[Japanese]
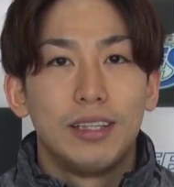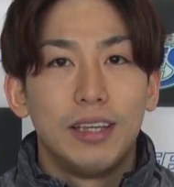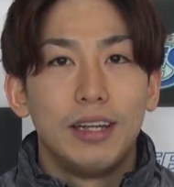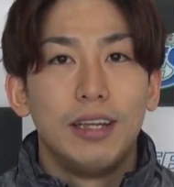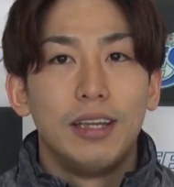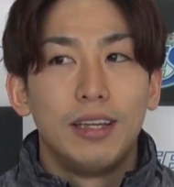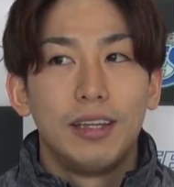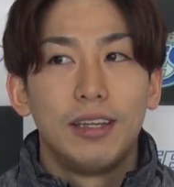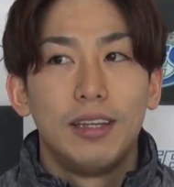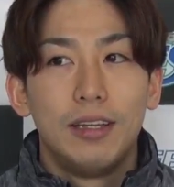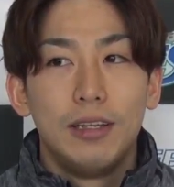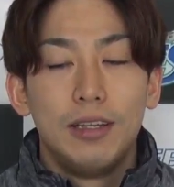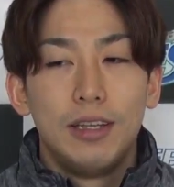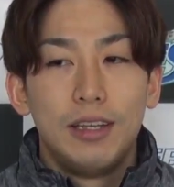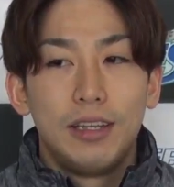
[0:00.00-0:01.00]
たり
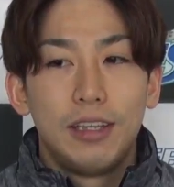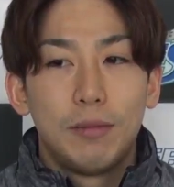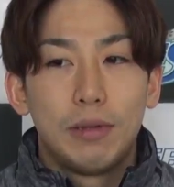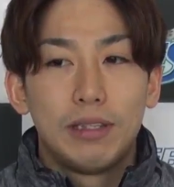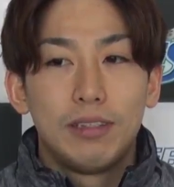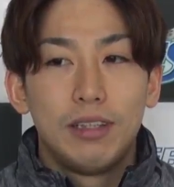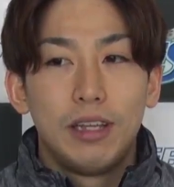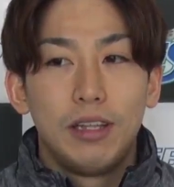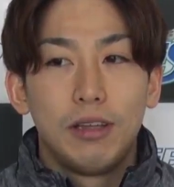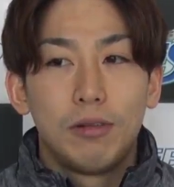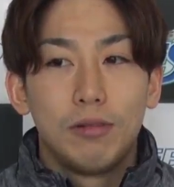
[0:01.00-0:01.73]
やっぱ常に